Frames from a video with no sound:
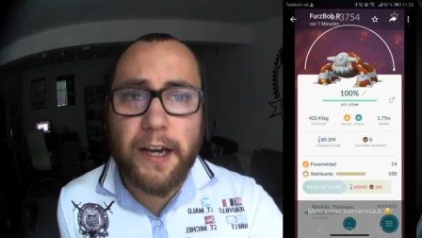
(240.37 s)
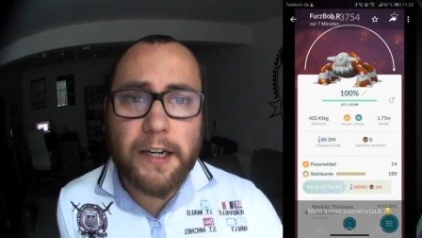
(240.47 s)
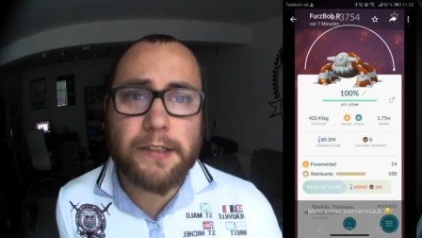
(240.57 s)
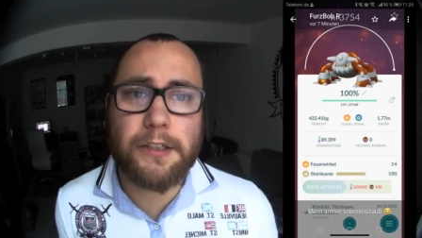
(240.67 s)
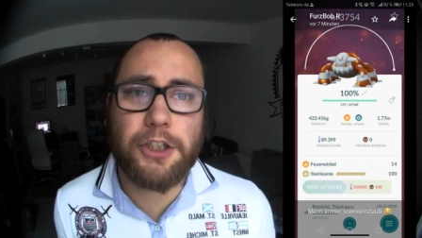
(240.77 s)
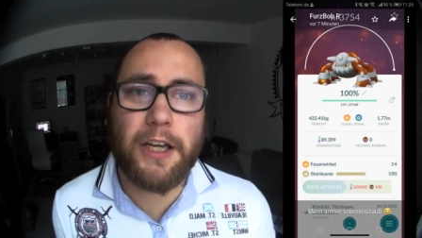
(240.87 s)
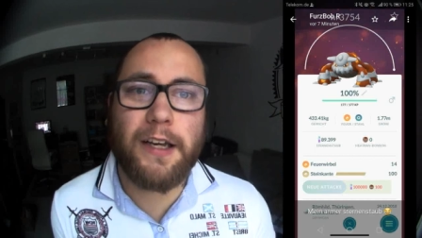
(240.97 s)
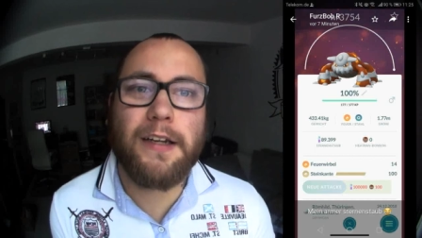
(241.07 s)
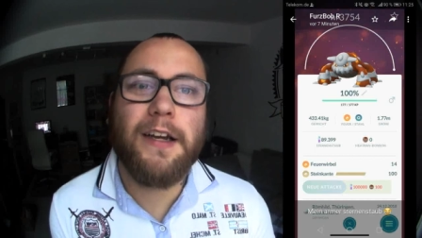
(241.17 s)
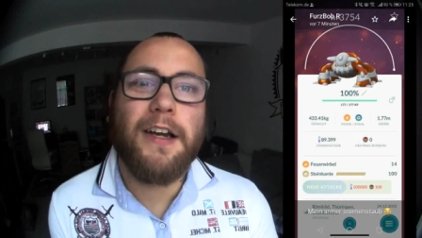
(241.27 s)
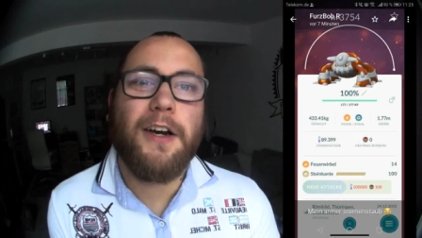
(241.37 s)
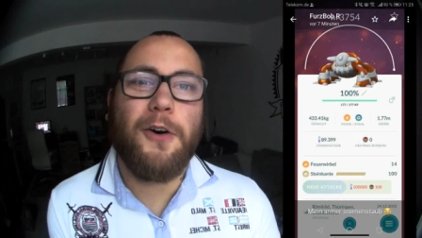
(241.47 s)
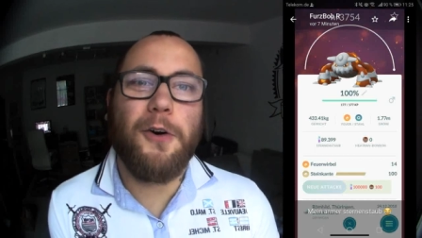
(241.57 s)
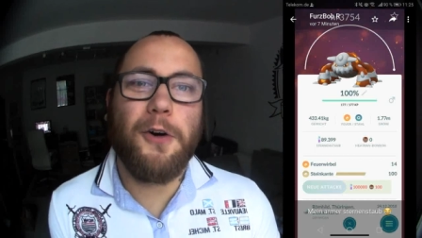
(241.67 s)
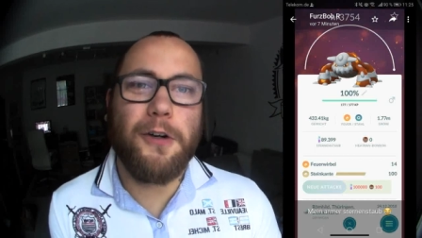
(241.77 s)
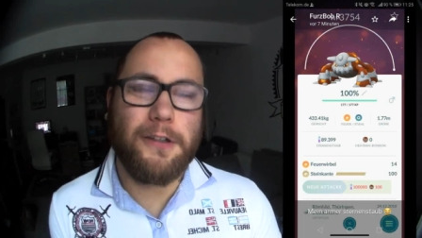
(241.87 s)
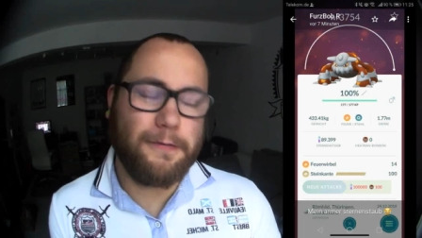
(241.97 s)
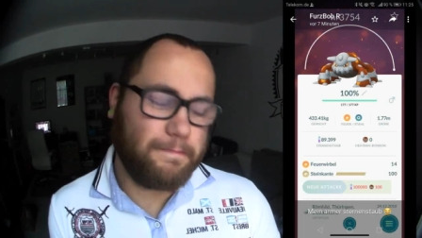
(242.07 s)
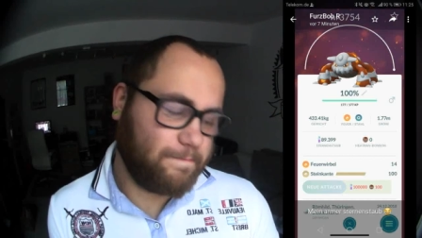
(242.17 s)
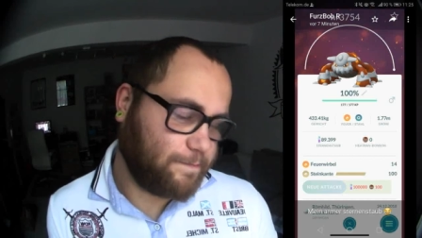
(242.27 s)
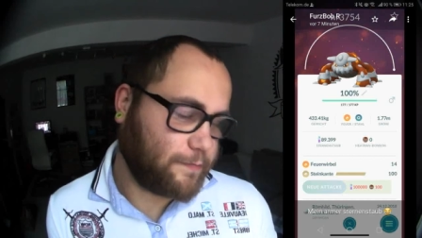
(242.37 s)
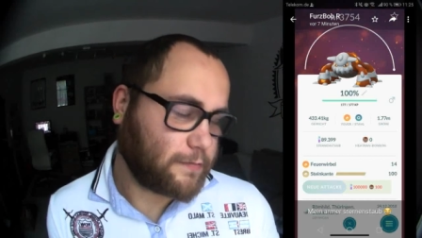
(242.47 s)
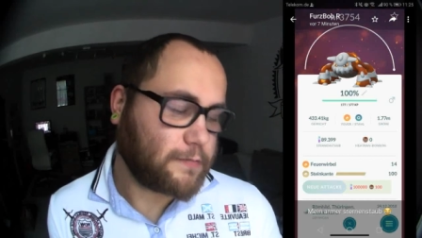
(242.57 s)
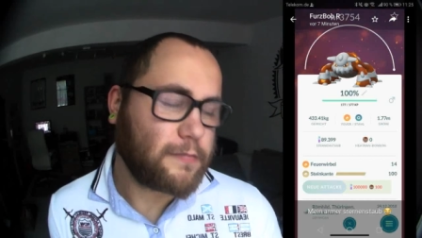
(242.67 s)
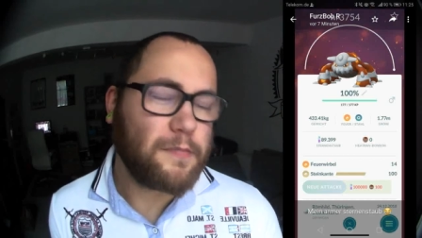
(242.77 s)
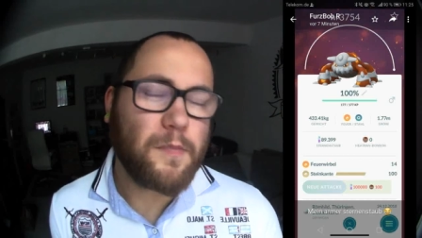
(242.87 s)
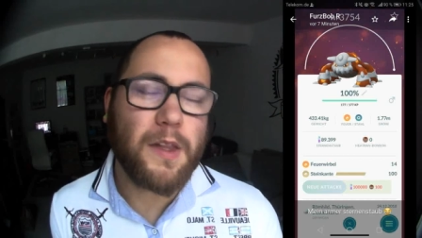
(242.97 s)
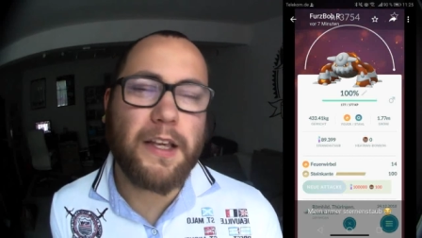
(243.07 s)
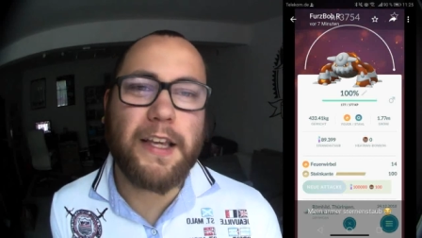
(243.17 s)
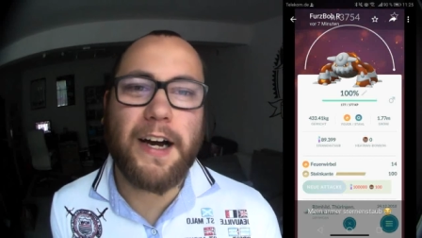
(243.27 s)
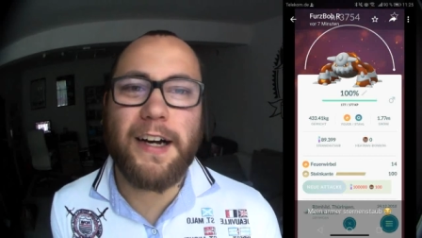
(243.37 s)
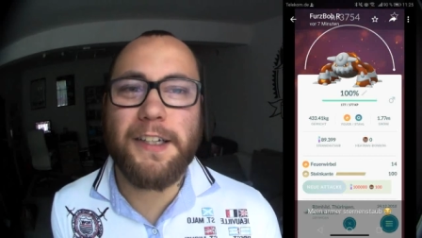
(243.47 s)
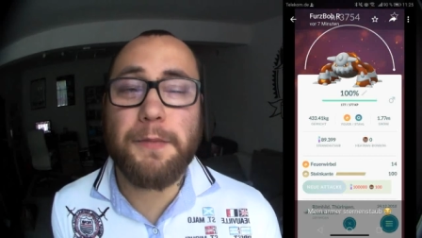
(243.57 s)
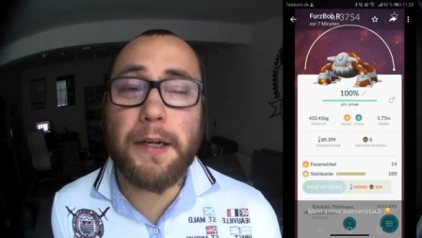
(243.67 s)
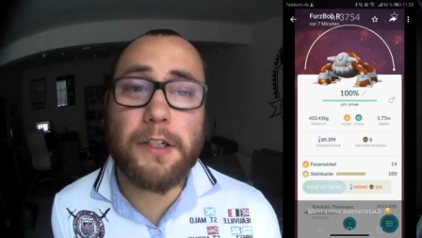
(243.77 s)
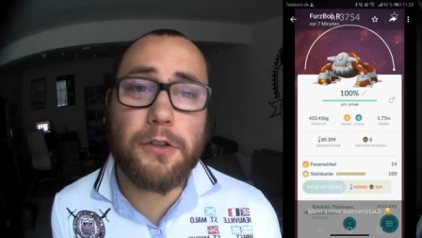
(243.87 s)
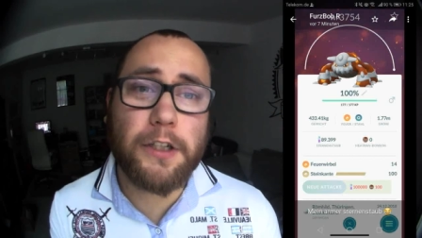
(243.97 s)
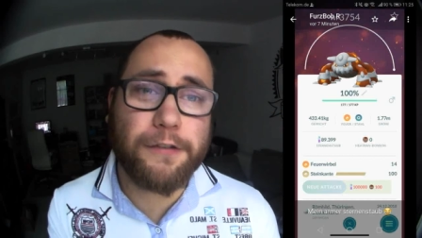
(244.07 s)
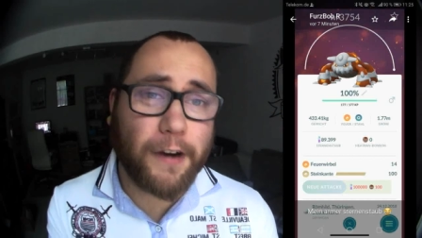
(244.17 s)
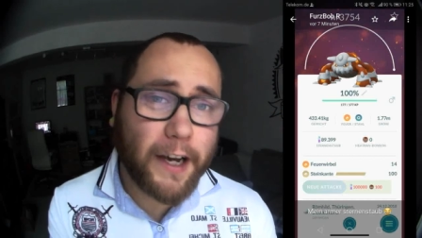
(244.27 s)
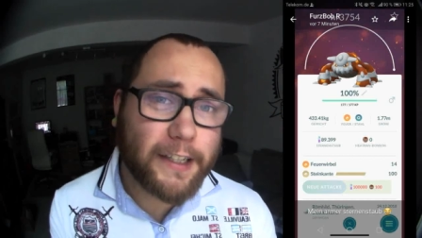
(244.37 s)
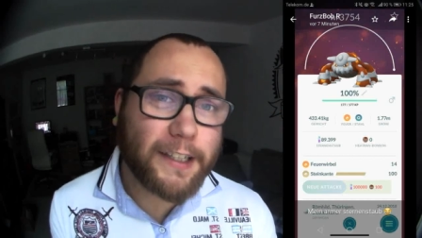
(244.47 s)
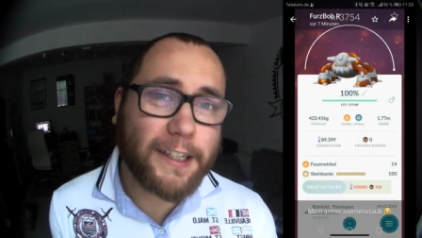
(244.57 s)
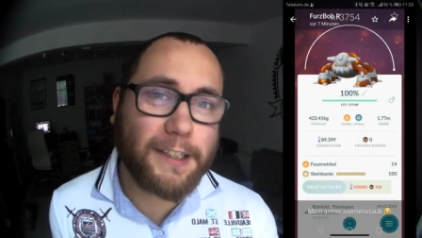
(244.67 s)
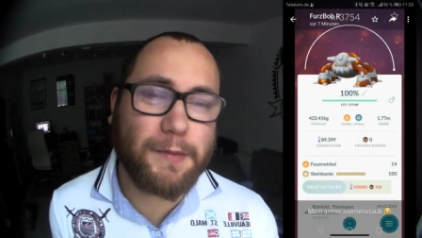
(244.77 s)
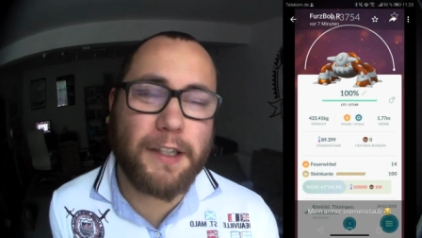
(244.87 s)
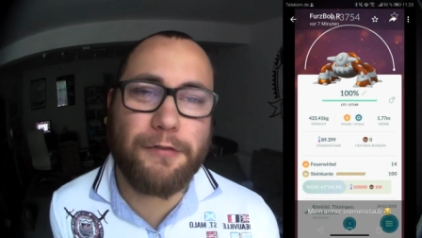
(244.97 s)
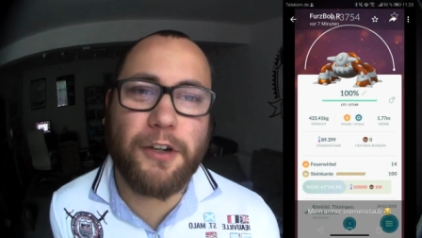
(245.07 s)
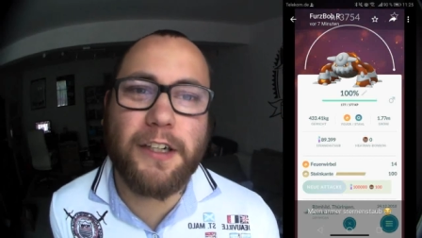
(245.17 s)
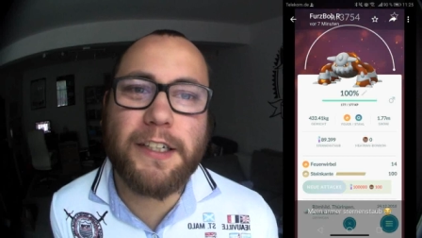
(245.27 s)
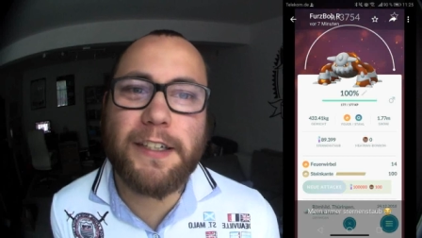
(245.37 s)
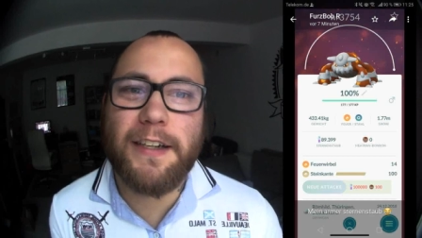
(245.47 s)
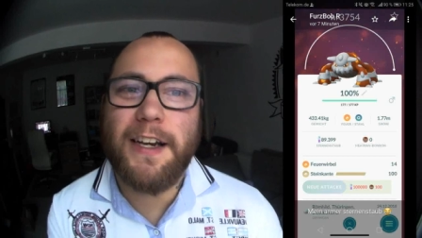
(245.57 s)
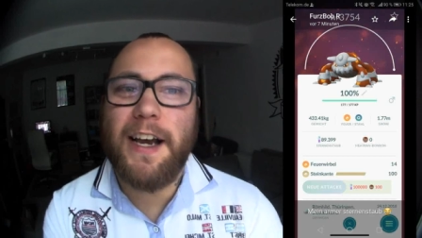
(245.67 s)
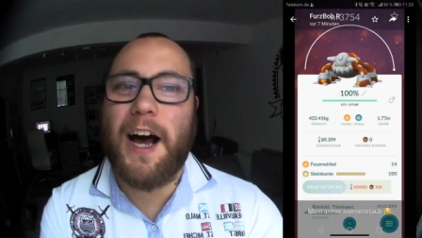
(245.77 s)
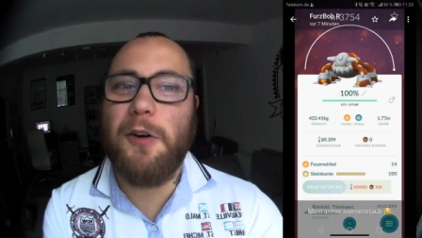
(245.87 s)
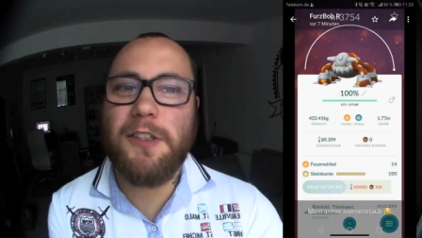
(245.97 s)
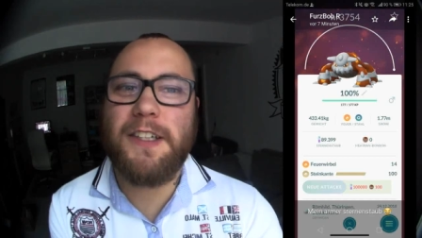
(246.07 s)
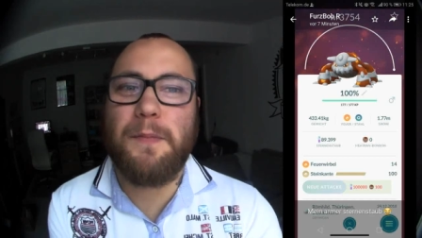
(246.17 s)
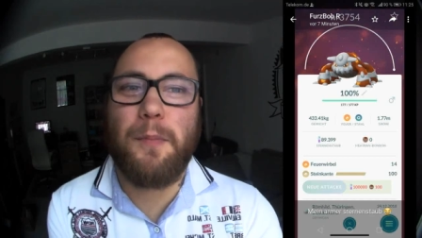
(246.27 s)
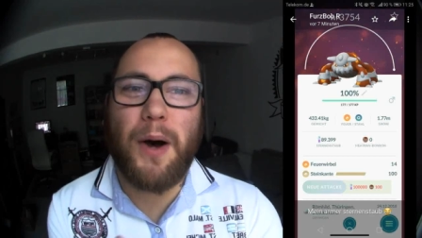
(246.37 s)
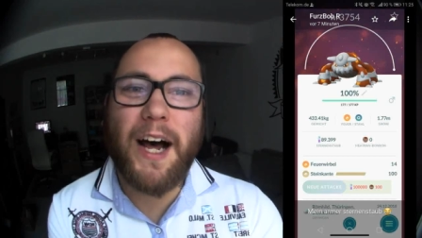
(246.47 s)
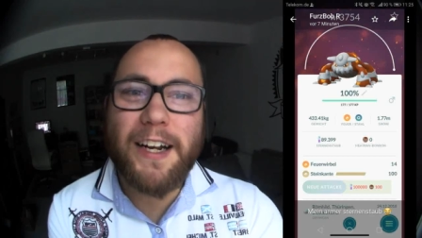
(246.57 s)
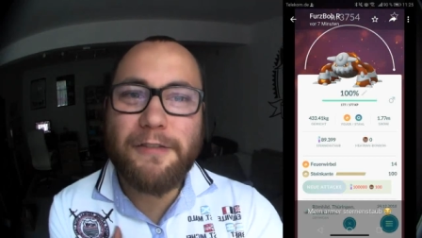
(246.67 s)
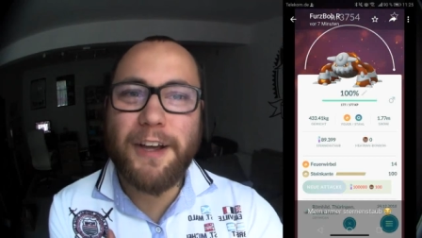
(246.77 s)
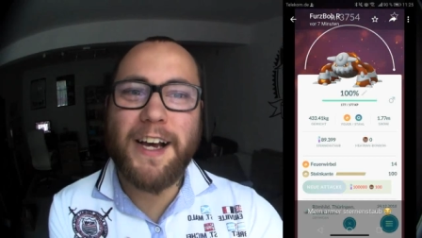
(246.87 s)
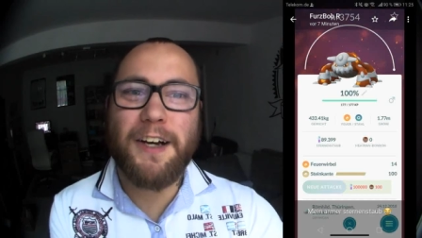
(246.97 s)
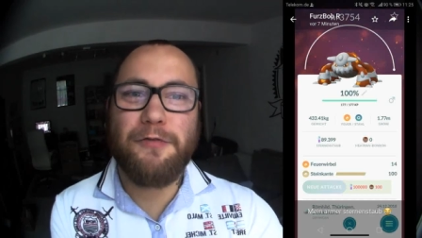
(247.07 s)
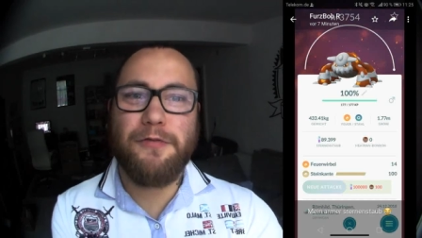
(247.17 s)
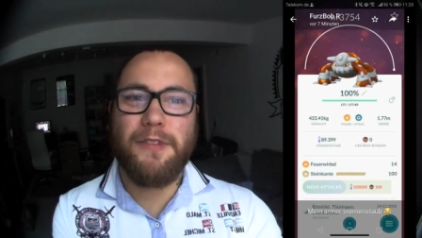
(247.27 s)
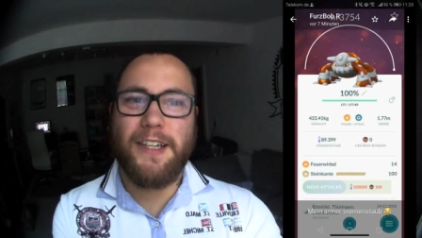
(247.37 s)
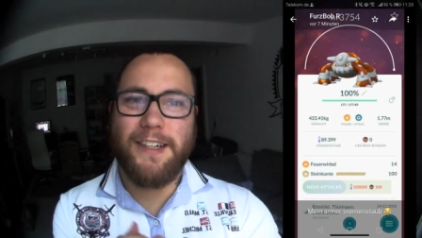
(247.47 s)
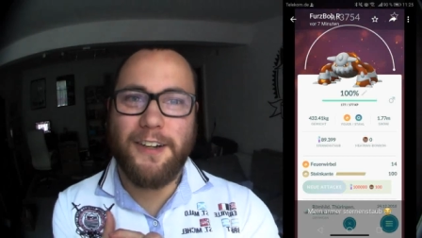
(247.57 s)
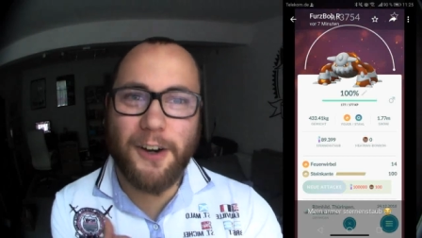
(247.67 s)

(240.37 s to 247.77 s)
Weihnachtsgeschenk und ja, ich mache natürlich weiter, ich lasse mich davon nicht aus der Bahn werfen, ne?